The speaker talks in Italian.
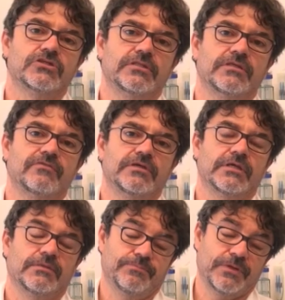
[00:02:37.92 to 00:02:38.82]

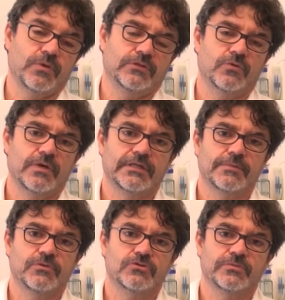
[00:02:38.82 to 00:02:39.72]
scientifiche per quanto riguarda la
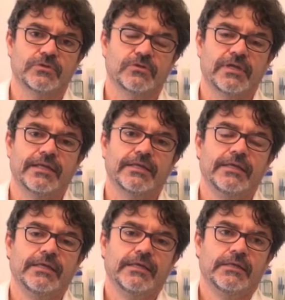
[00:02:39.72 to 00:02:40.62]
biologia molecolare.
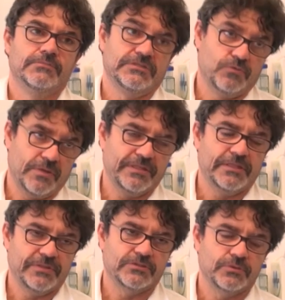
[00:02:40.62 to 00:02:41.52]

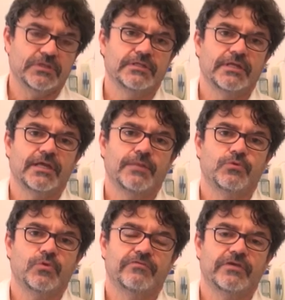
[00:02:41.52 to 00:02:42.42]
Sicuramente penso di poter dire che è la
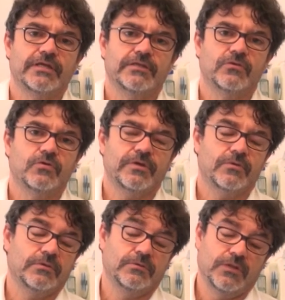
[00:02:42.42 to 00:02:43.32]
più qualificata in
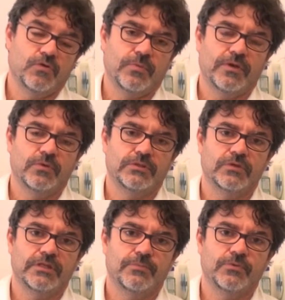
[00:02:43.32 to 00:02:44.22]
Europa, e quindi
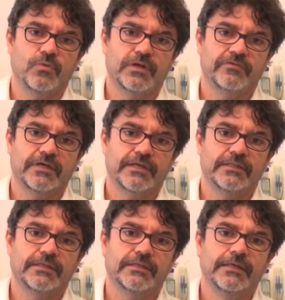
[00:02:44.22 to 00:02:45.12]
una delle più
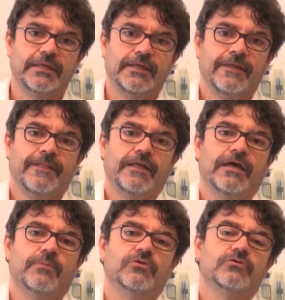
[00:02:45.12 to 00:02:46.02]
qualificate
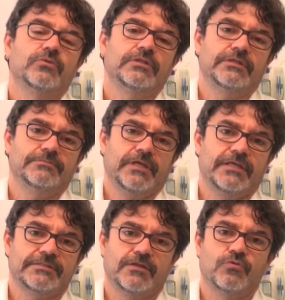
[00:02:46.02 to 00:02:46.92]
al mondo. Quindi
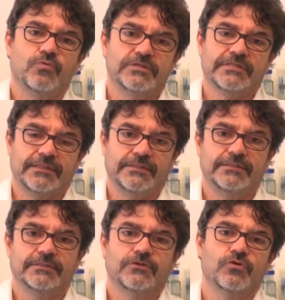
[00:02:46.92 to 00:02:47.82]
essere comunque
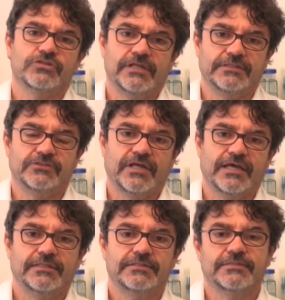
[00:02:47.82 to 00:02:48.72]
stati
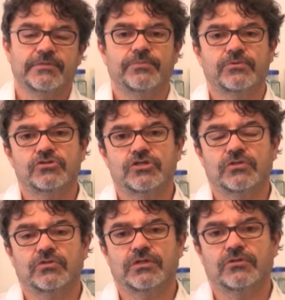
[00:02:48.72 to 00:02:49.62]
co-selezionati insieme al
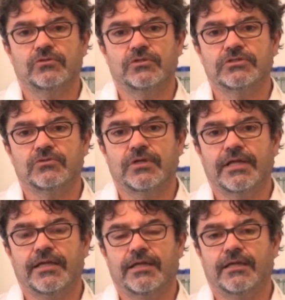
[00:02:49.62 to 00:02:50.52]
progetto della dottoressa
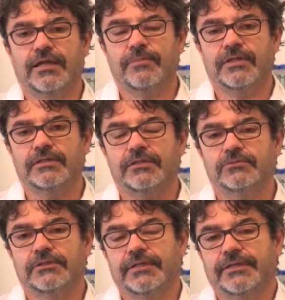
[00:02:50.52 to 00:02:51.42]
Currà è chiaramente
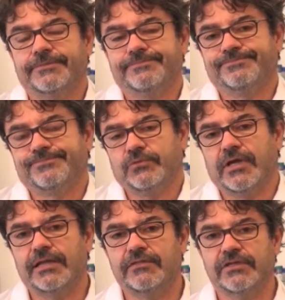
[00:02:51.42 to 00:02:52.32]
una, una
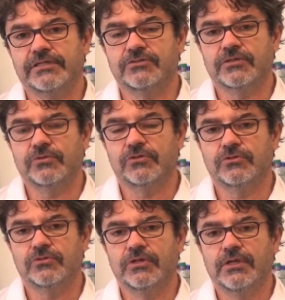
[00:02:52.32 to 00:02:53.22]
gratificazione
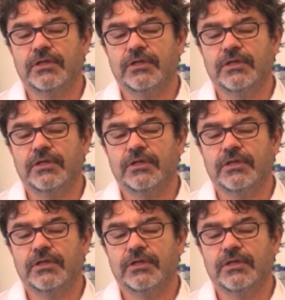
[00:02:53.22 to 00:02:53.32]
molto,